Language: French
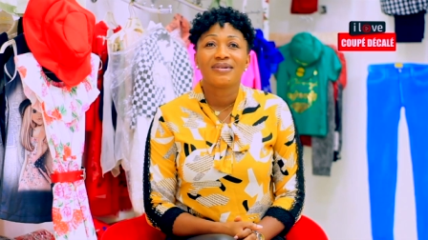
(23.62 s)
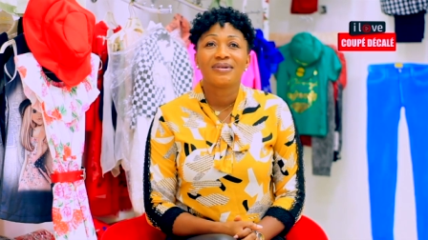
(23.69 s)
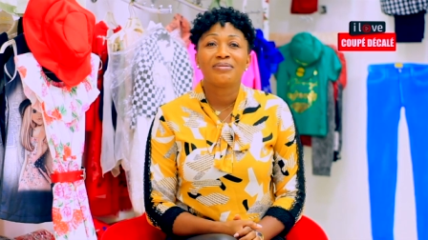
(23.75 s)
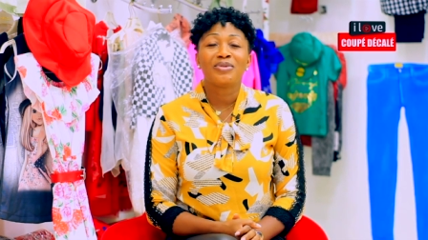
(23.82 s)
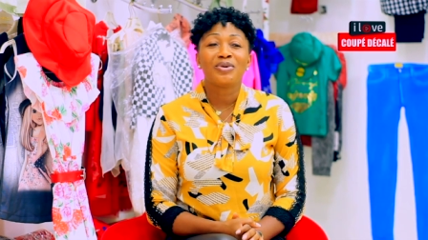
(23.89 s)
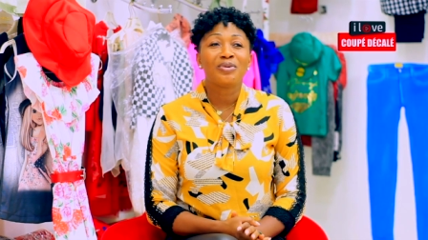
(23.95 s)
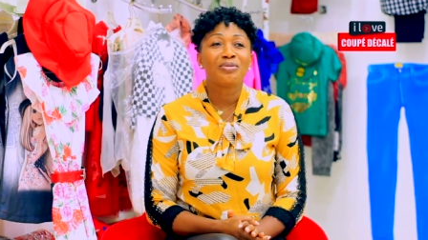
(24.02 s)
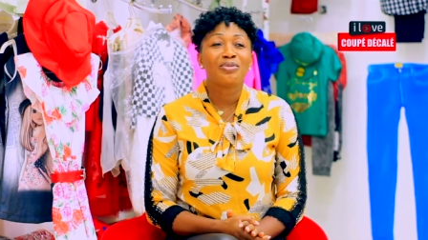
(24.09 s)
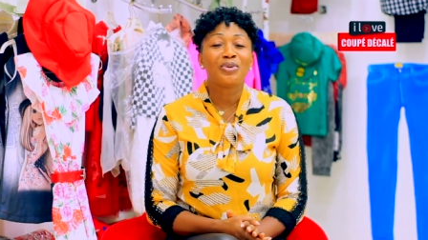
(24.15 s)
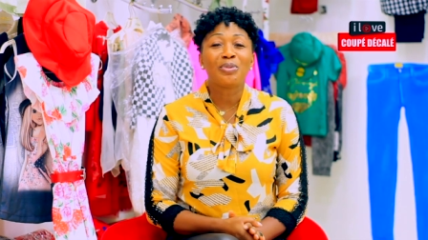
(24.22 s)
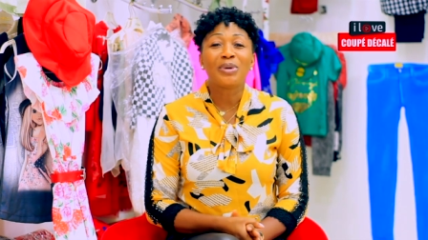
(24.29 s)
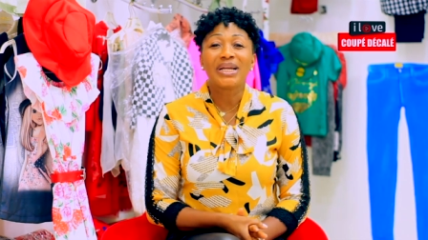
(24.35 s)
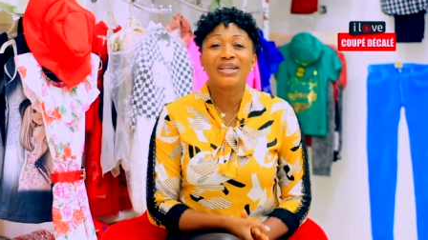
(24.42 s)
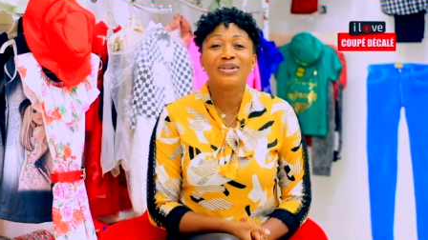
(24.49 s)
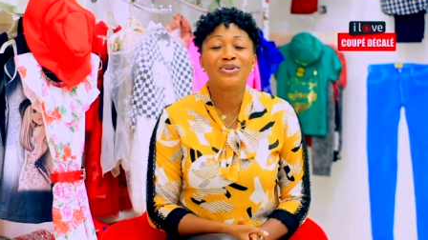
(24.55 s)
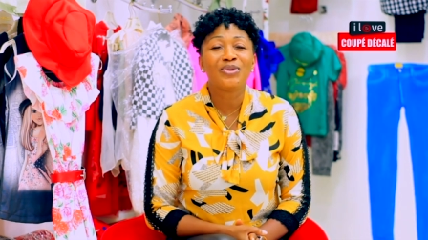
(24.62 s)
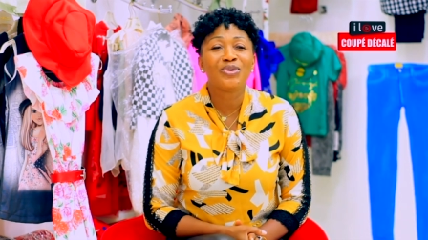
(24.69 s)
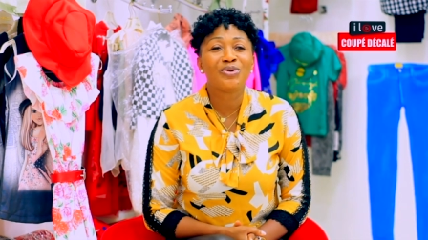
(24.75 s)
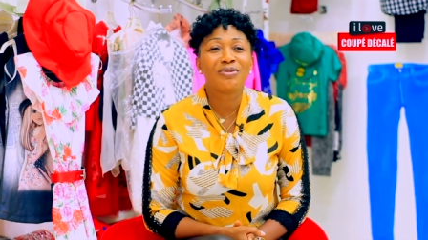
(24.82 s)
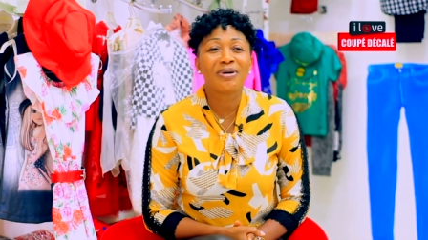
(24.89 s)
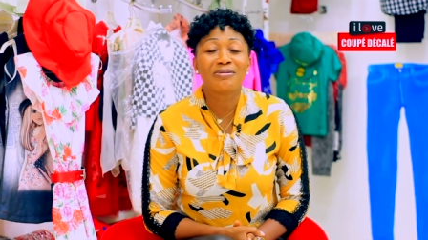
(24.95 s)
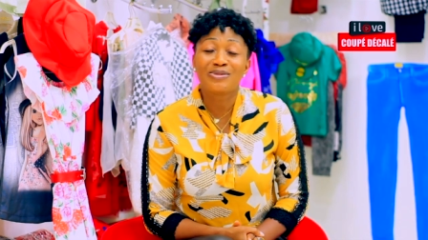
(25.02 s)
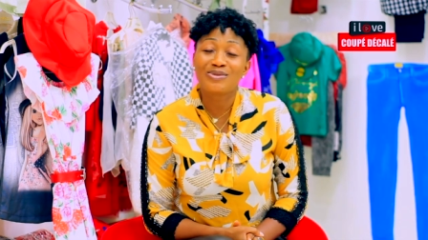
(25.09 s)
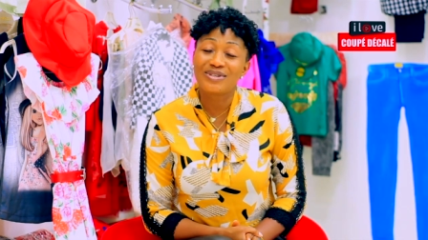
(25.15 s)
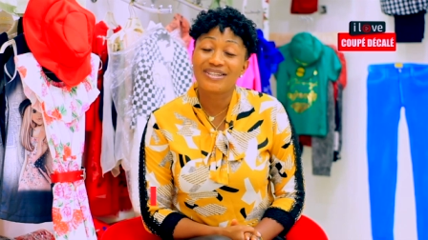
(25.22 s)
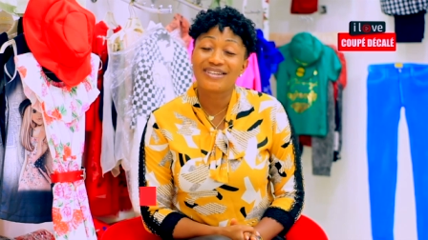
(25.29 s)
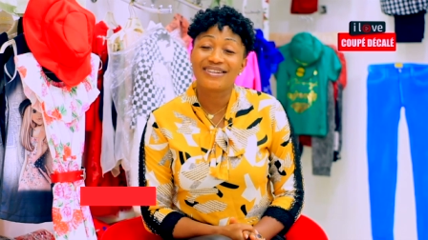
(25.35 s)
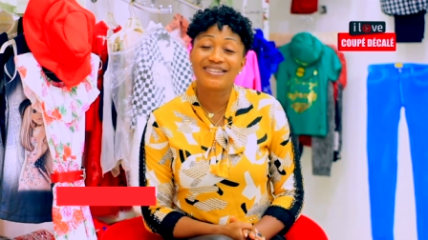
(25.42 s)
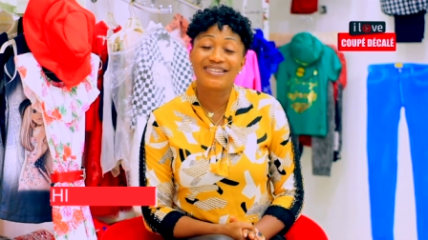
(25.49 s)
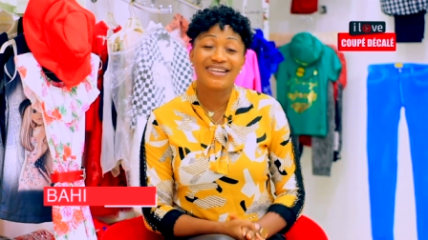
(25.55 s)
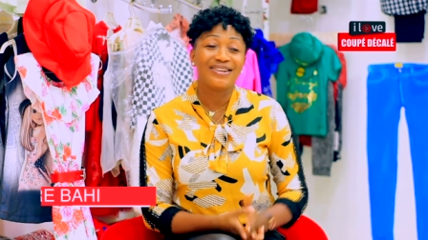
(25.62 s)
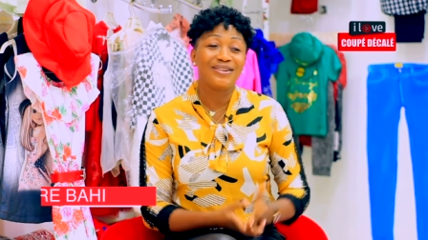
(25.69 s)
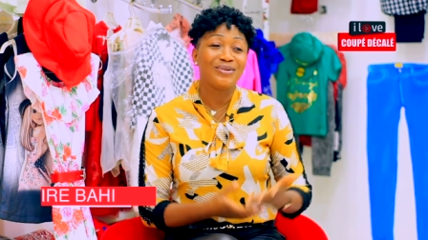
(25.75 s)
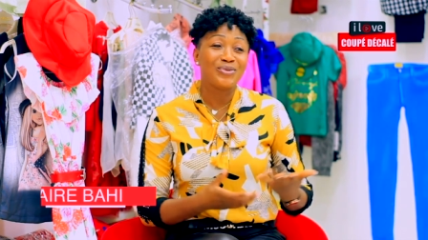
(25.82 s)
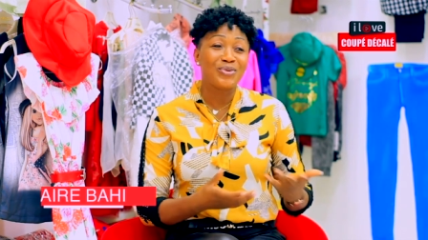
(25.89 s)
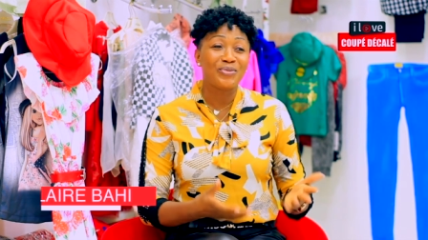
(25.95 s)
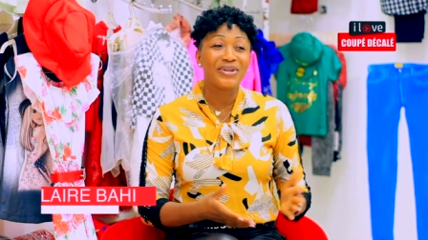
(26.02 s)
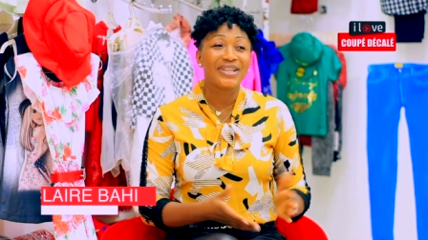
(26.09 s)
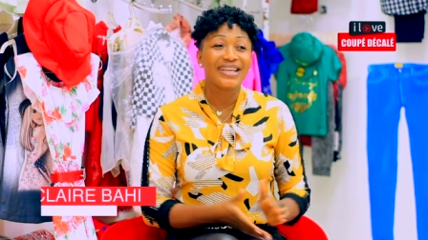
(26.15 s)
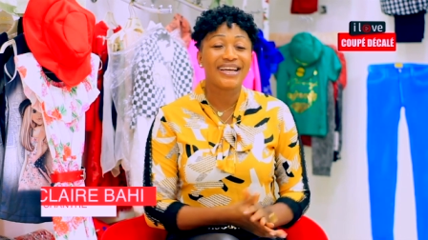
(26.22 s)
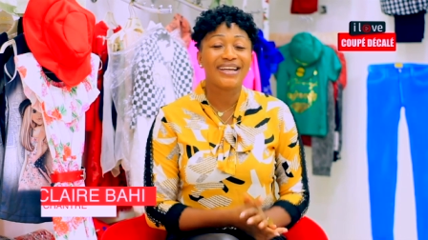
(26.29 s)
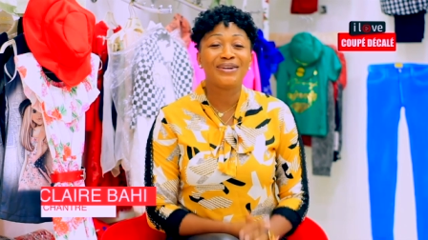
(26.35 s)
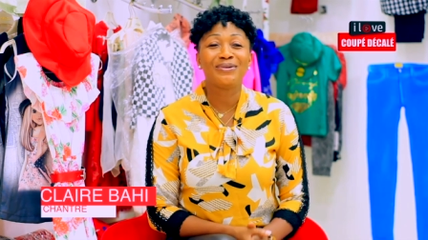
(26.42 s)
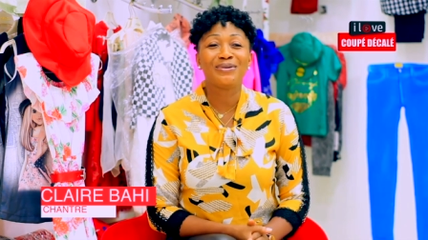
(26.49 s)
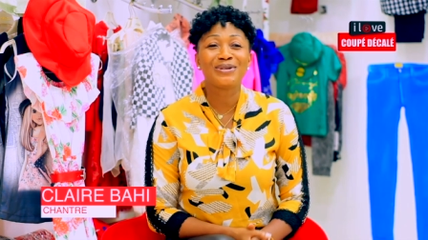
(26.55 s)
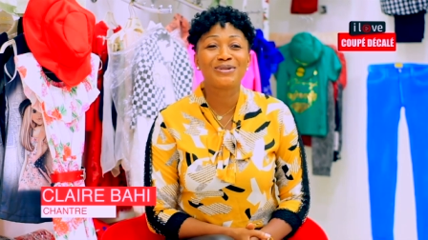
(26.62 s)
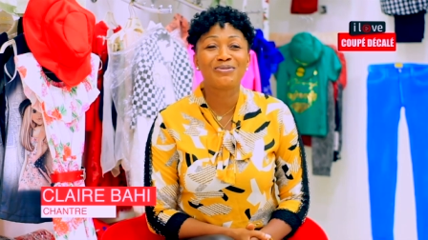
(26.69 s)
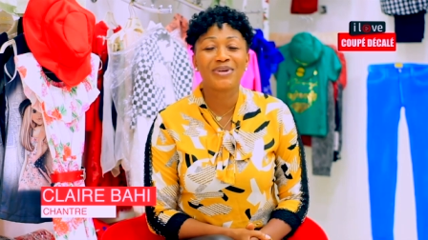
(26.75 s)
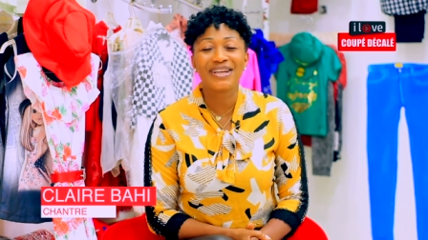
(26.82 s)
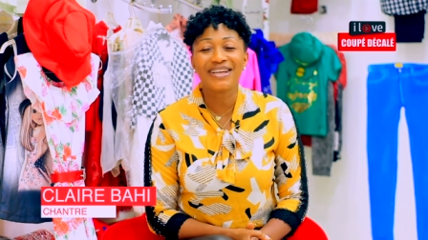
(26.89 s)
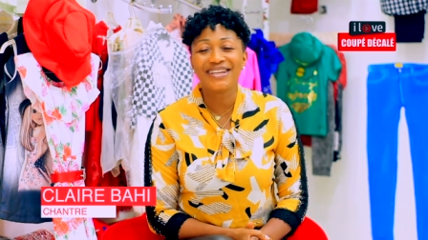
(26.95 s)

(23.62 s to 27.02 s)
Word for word: Bon, pour parler de ma musique qui est coupée des calais gospel,